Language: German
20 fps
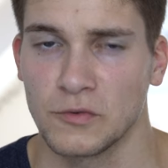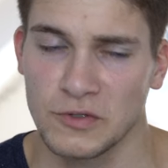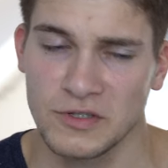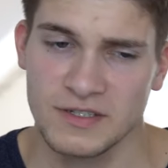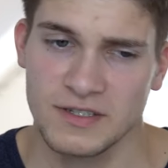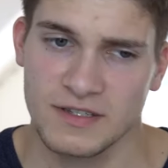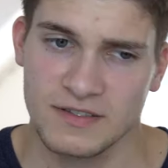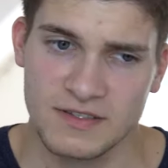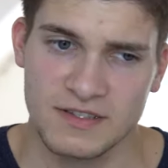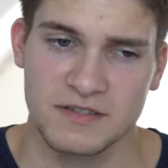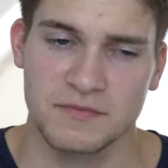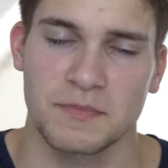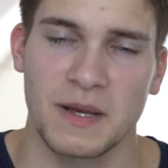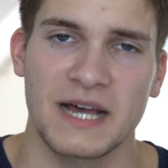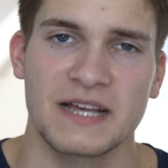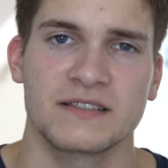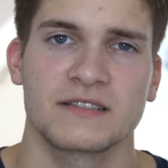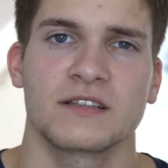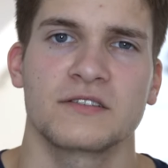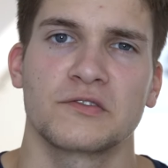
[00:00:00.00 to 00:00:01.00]
und das ist
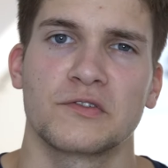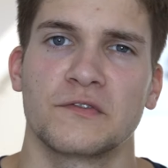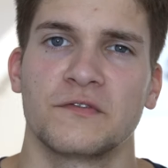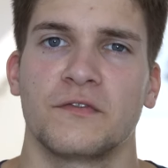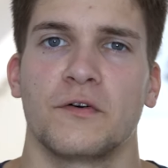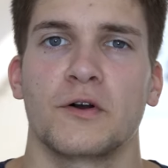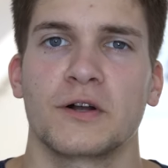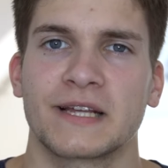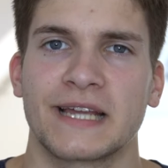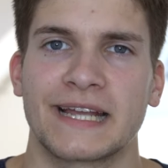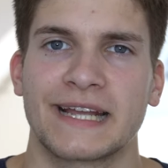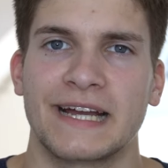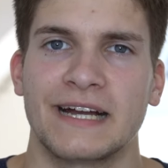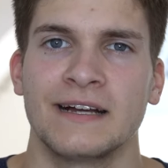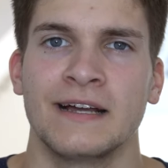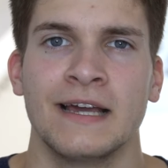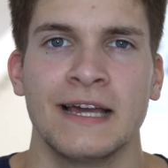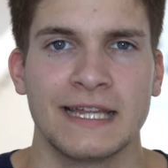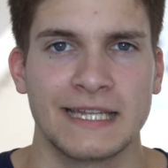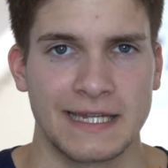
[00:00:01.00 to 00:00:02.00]
Basis und
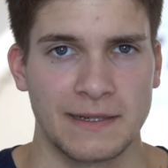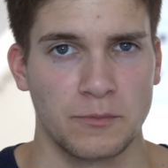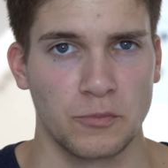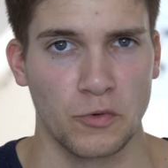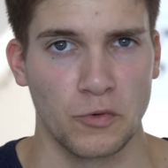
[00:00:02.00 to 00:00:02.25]
Vorgänger der